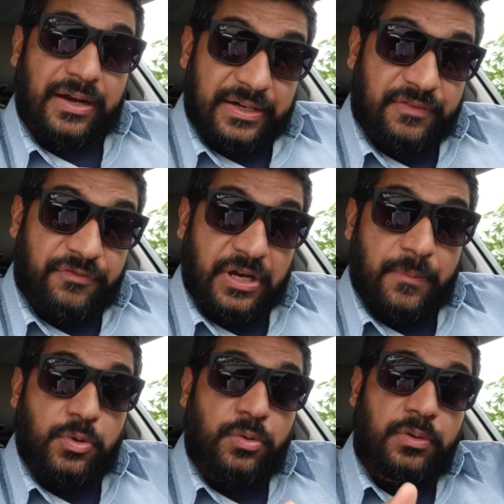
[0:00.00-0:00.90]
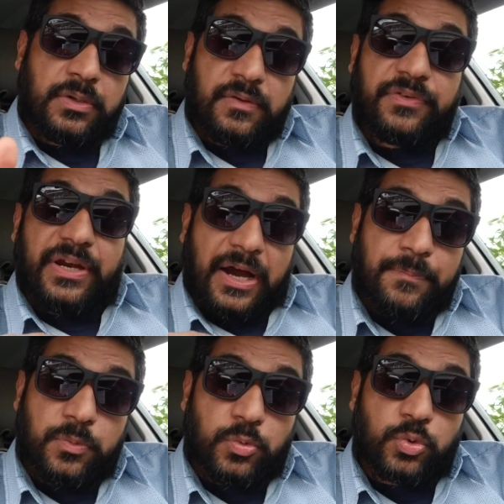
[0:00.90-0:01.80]
आकर फिर आपको फिर
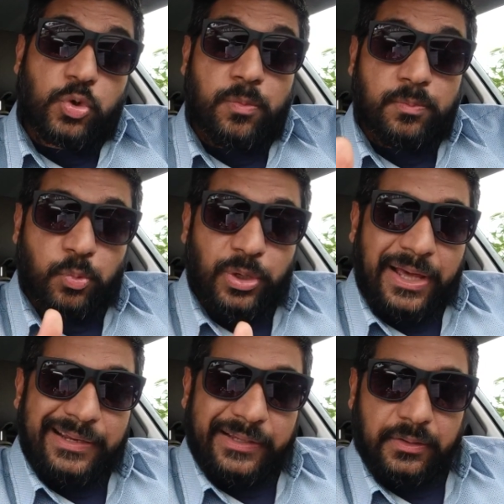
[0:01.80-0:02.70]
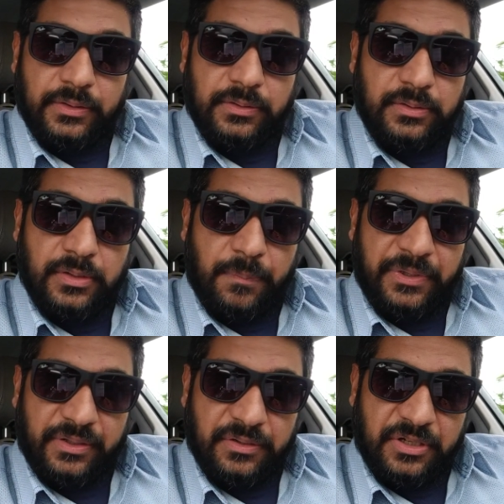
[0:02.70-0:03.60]
आप उनको बुला लें
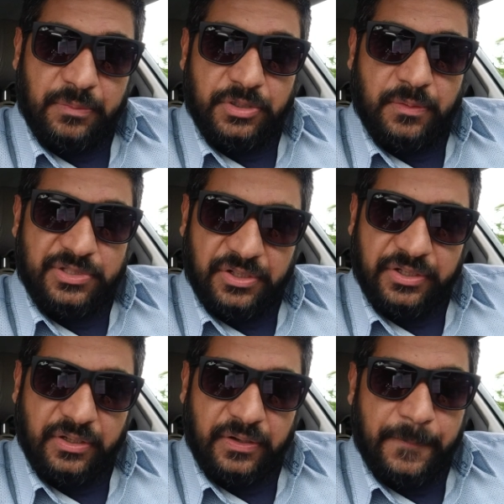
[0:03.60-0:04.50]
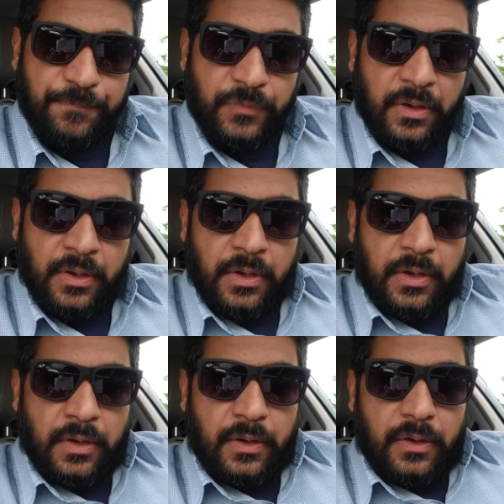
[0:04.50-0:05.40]
अपनी कंट्री में जहाँ हम स्टडी कर रहे
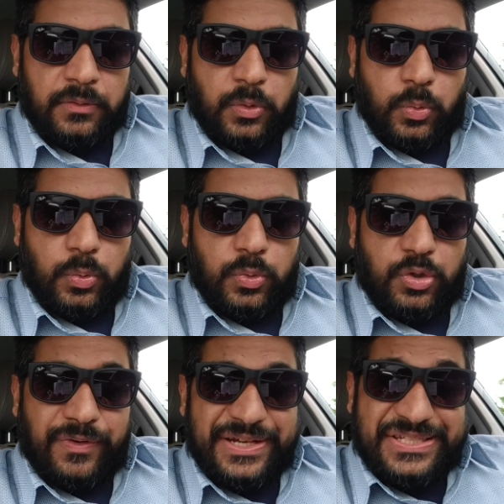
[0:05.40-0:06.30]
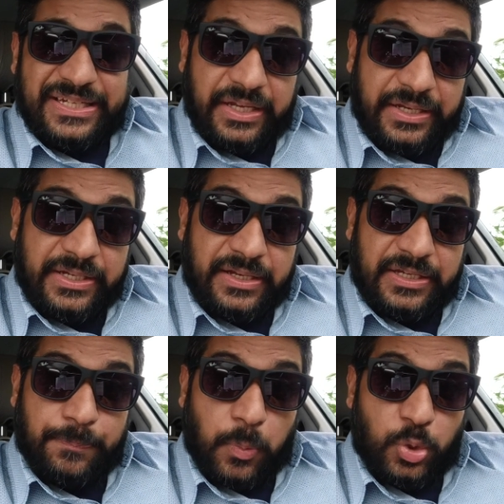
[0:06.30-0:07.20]
हैं तो क्वेश्चन यही है
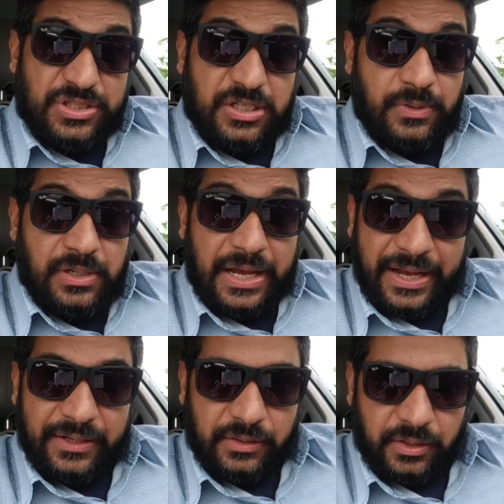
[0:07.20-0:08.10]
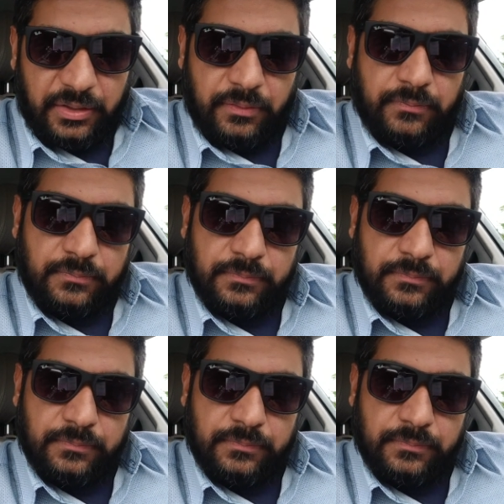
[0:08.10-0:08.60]
कि पॉसिबल है कि नहीं